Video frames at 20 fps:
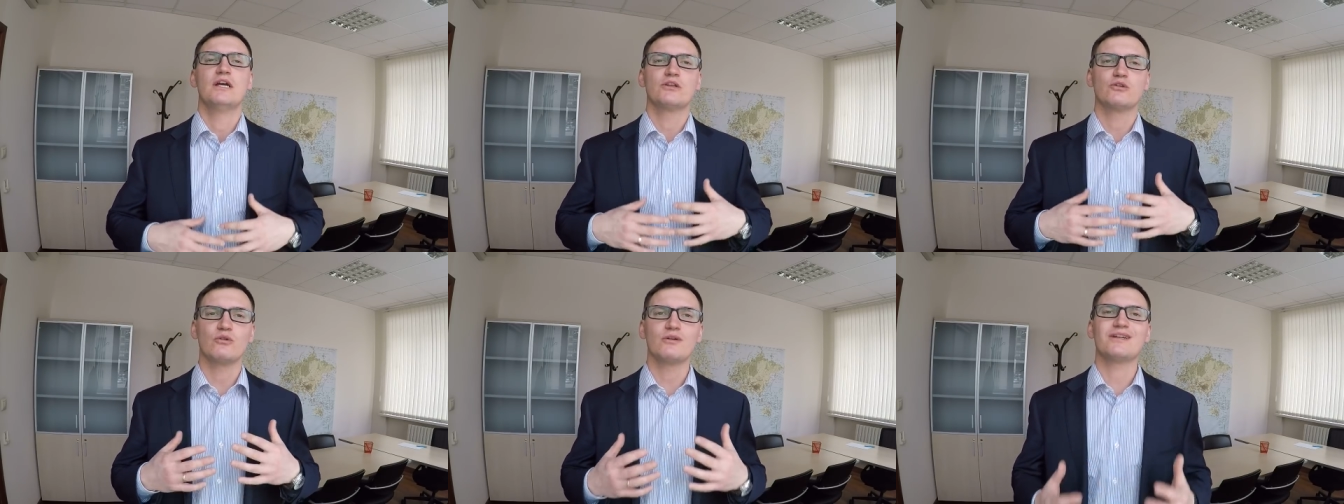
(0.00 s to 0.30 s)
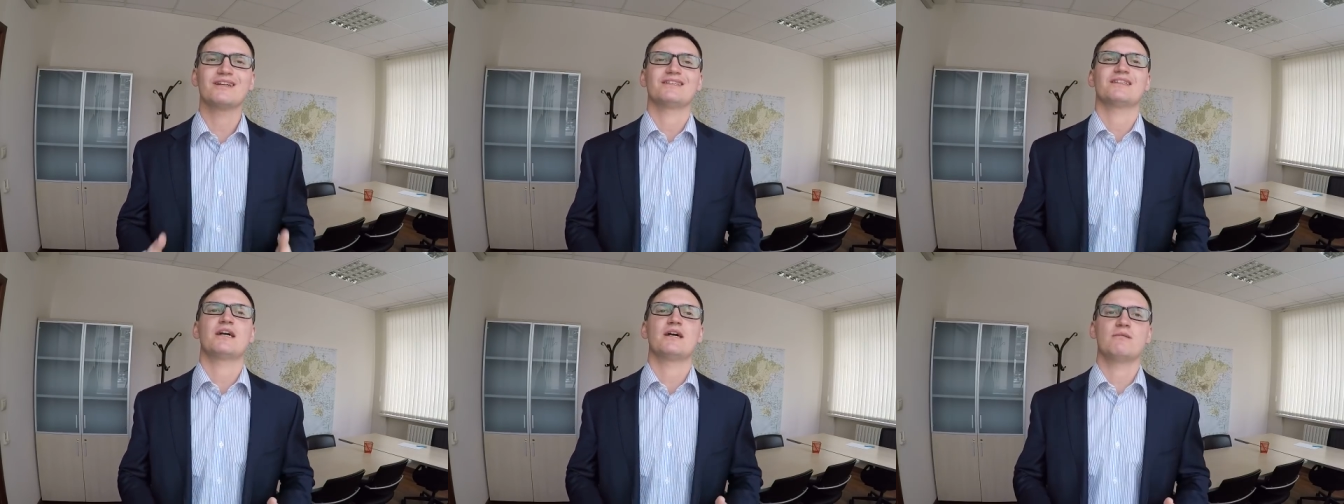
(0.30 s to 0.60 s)

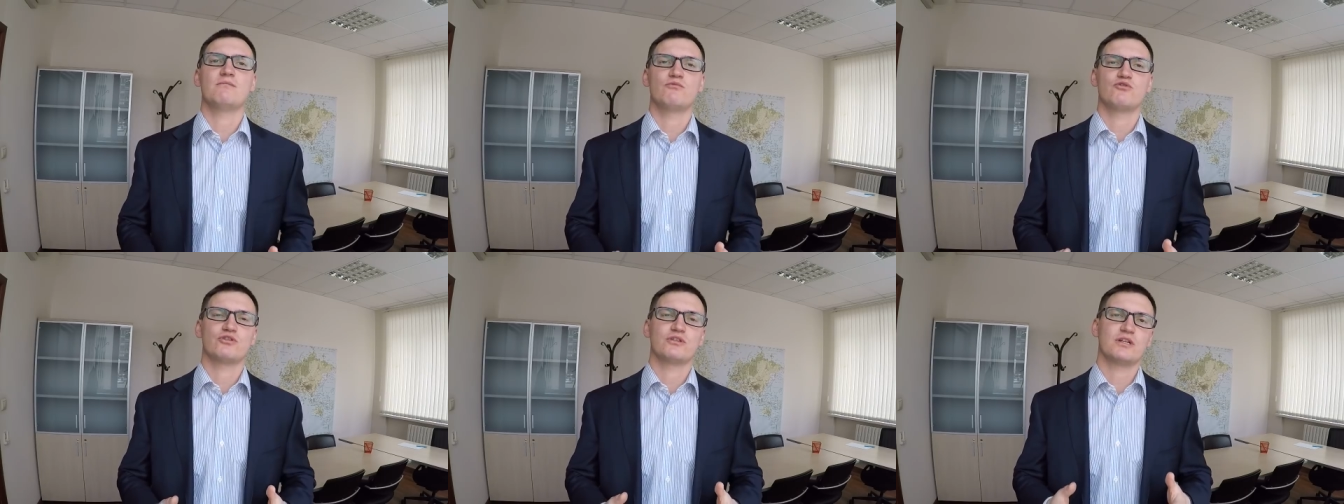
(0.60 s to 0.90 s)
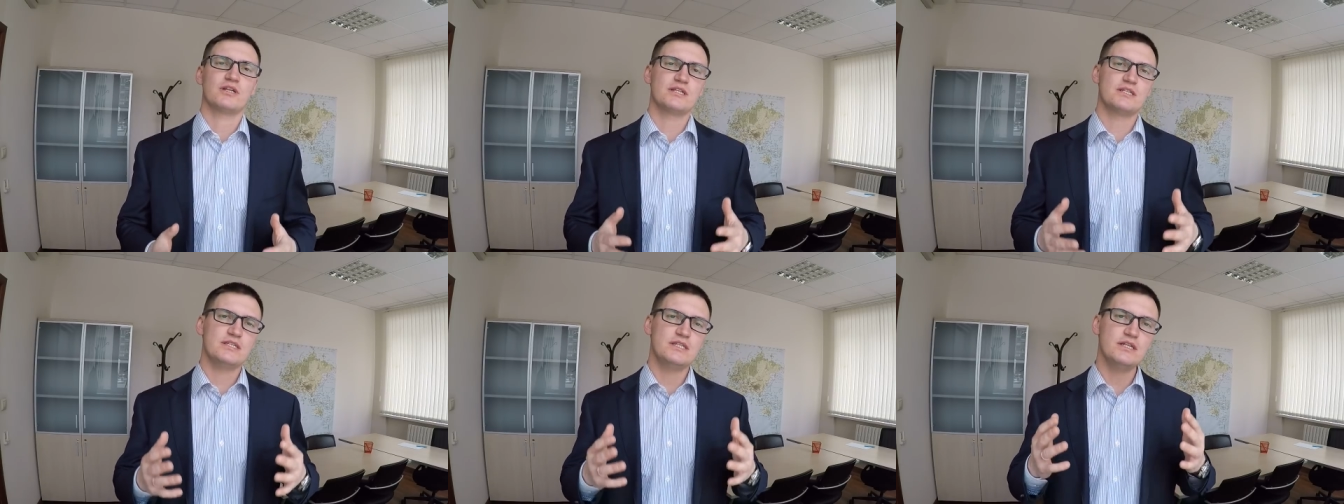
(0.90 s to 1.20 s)
Только так можно
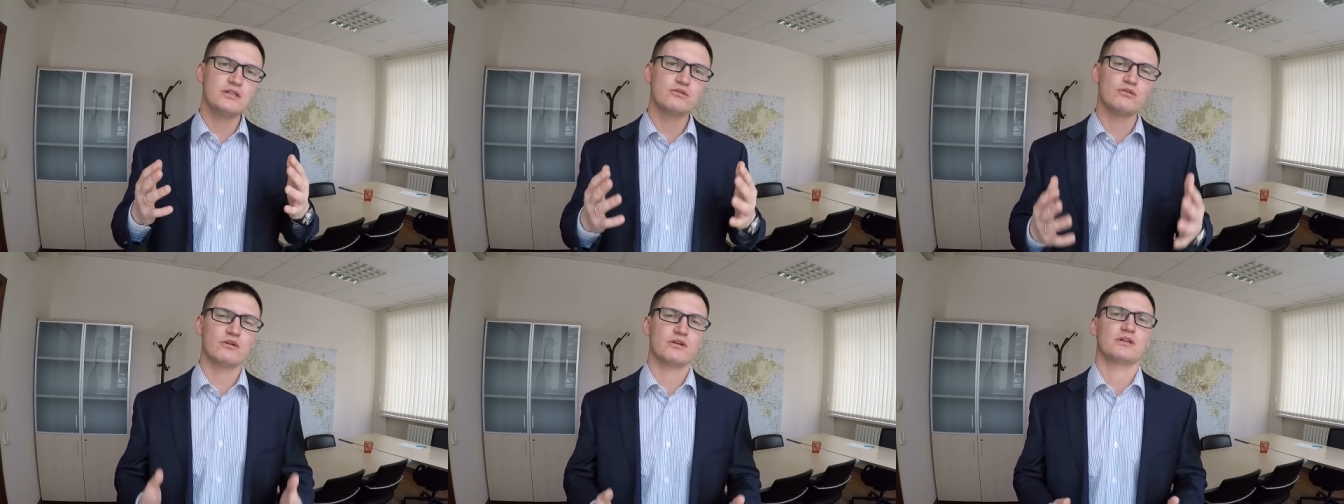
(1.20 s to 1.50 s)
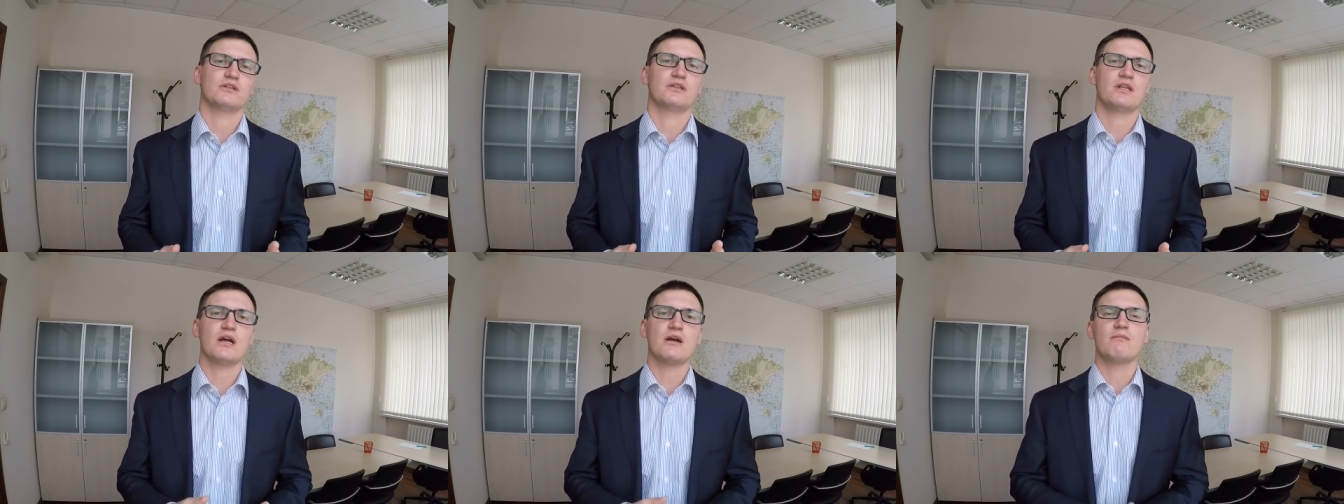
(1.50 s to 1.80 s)
расти,
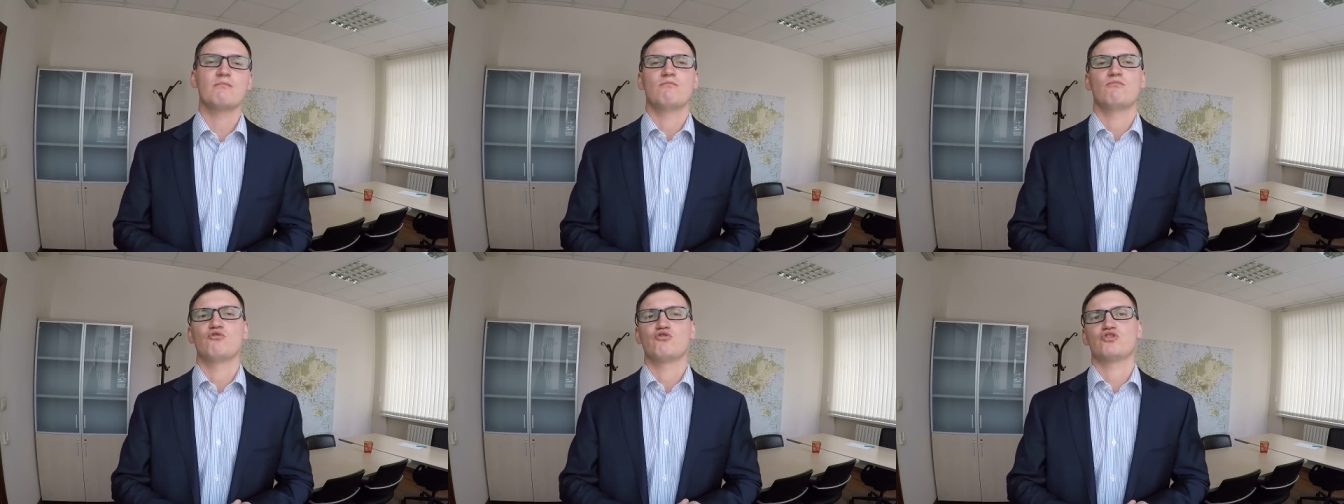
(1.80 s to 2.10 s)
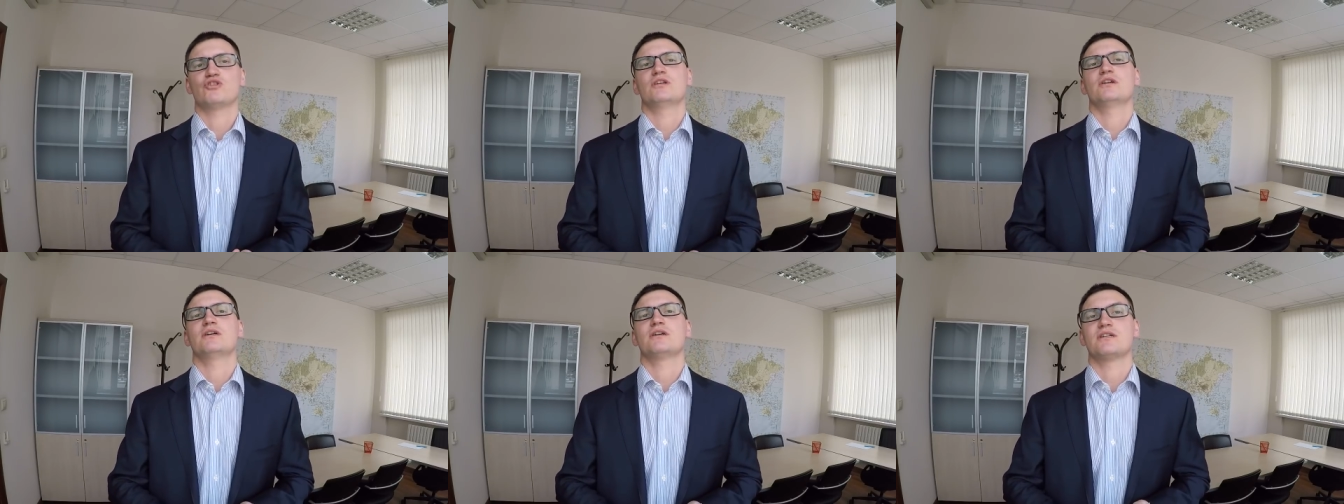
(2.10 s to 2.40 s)
только так
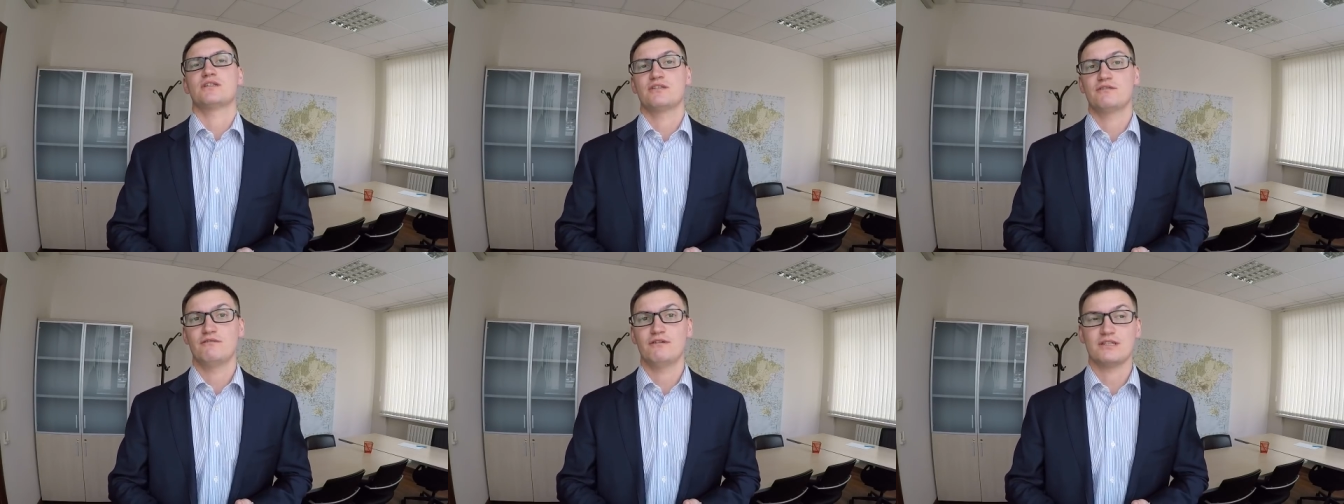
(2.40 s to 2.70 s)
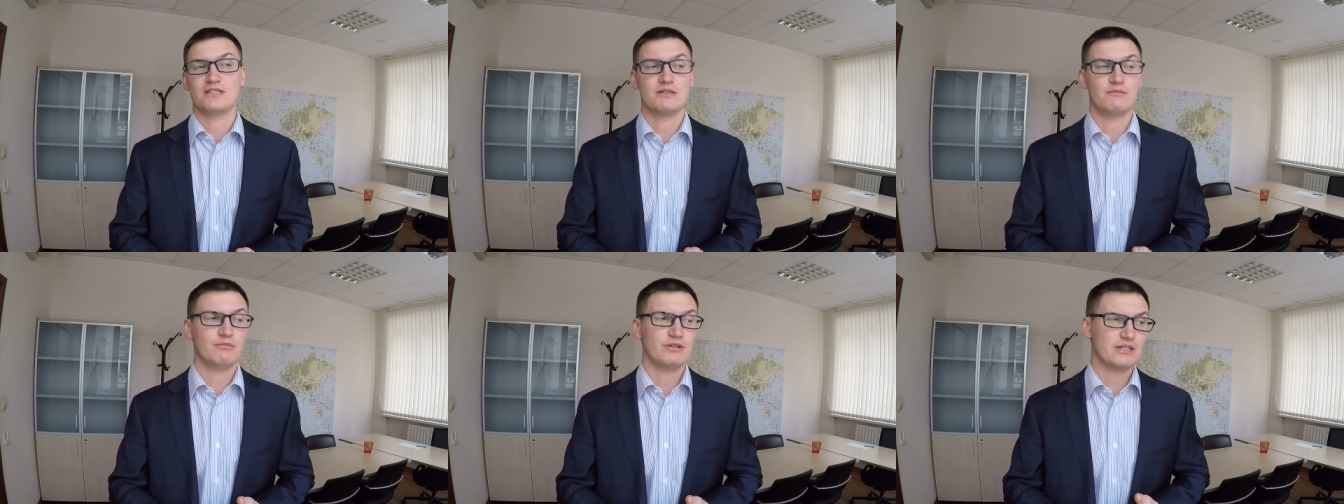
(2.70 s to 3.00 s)
можно
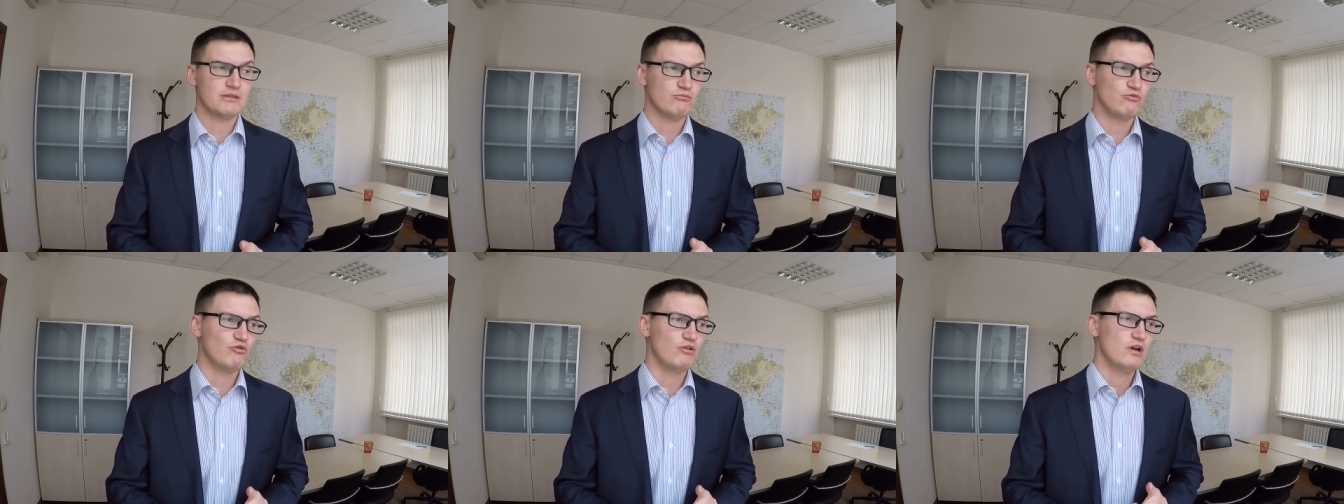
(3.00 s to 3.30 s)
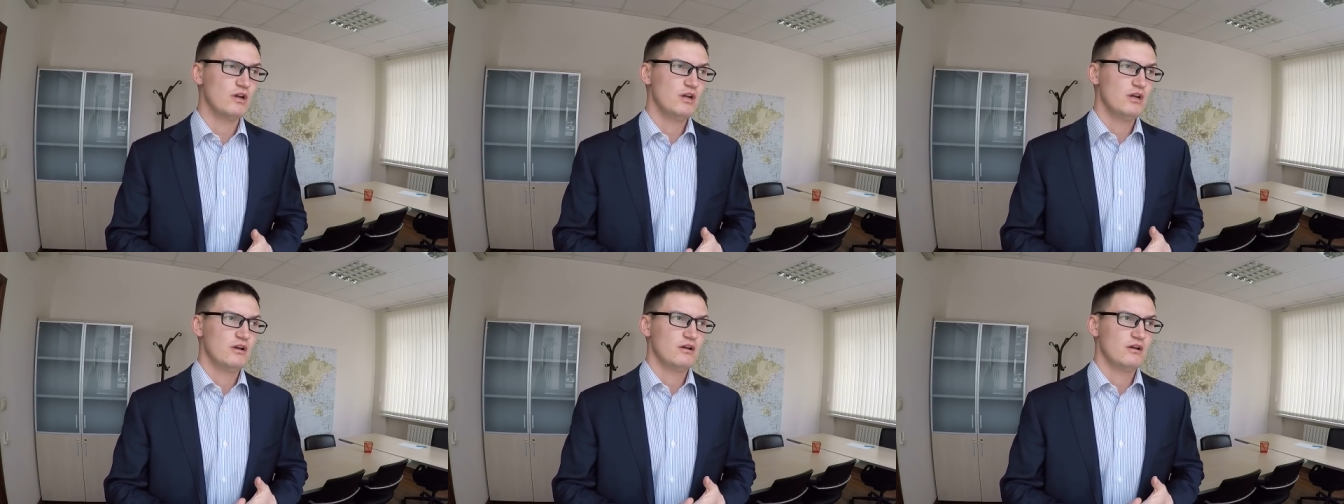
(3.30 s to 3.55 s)
развиваться. Поэтому,